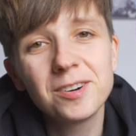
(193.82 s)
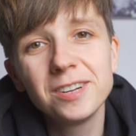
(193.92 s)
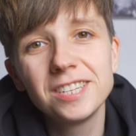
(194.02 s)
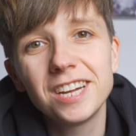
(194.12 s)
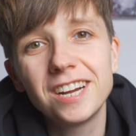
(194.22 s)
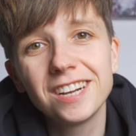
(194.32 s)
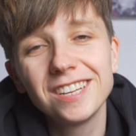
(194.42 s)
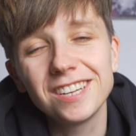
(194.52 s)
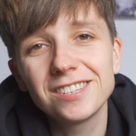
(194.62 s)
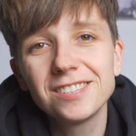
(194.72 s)
后一张
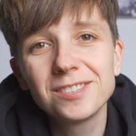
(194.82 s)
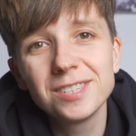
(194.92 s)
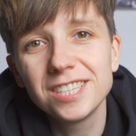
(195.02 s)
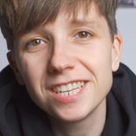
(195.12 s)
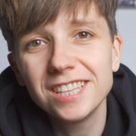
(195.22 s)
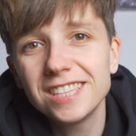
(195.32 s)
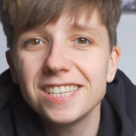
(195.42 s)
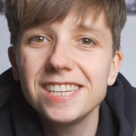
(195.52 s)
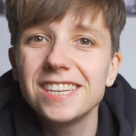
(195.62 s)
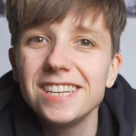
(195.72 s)
也是最神
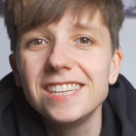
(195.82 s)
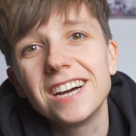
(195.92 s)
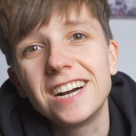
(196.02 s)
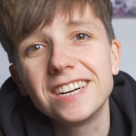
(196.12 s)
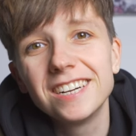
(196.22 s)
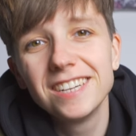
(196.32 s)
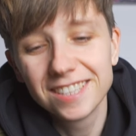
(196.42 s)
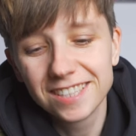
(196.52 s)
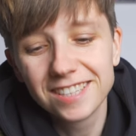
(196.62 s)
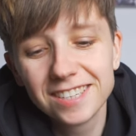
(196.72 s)
奇的一张，
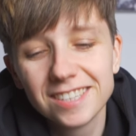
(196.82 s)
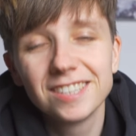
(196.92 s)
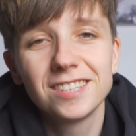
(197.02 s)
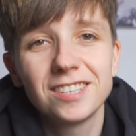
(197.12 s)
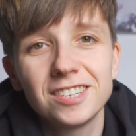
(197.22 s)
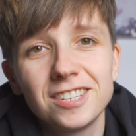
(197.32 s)
是